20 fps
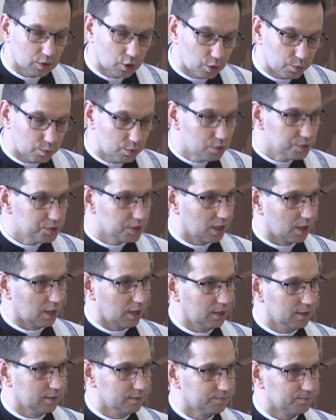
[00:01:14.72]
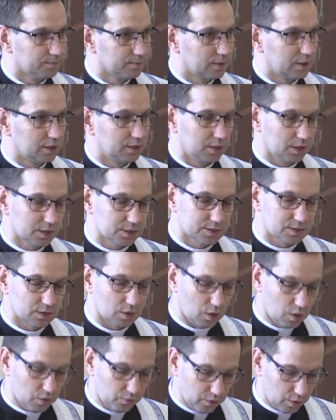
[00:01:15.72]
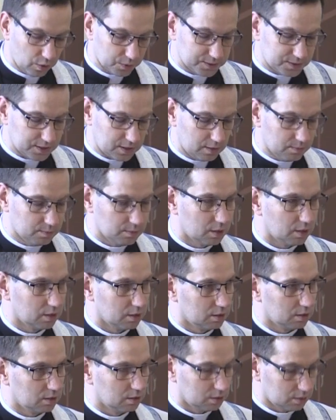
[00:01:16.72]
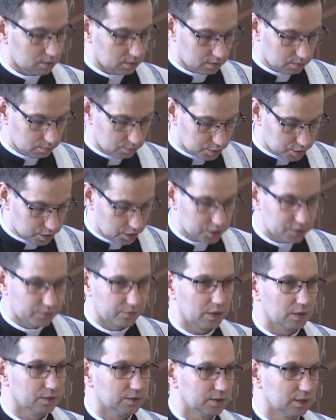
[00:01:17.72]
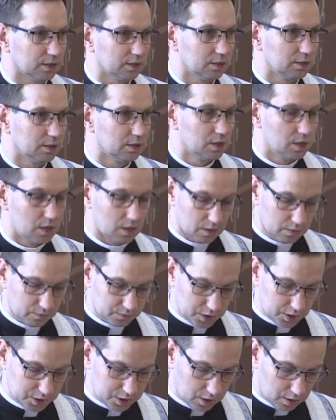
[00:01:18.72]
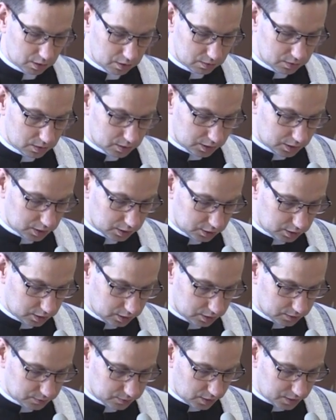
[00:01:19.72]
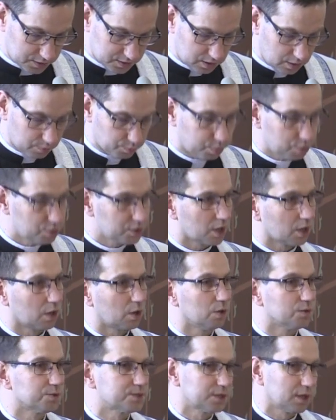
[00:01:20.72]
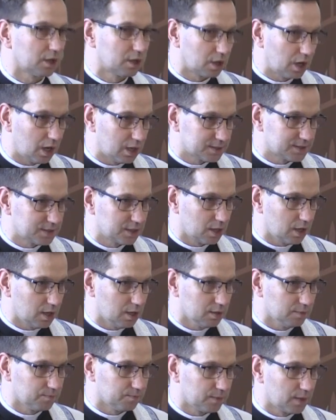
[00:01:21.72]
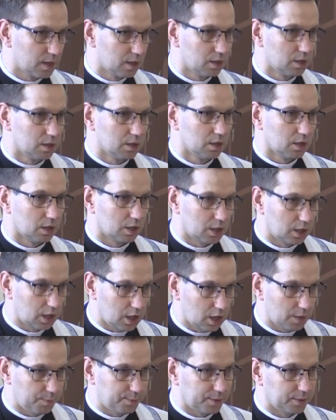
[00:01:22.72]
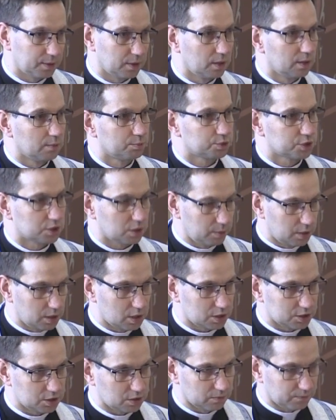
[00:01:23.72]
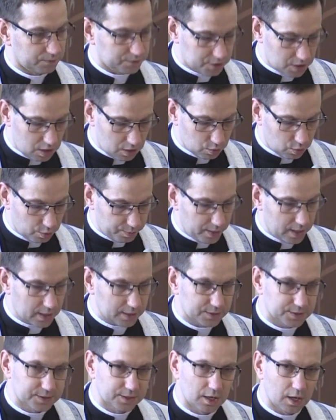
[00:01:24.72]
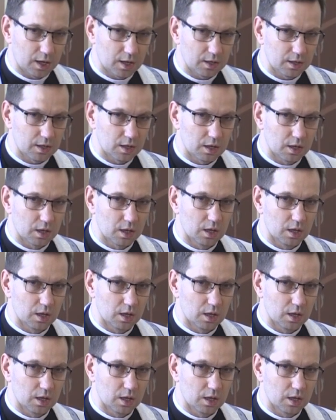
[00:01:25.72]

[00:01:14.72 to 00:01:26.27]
komunia jest owocem mszy świętej. W czasie, kiedy następuje konsekracja, chleb przemienia się w ciało pańskie –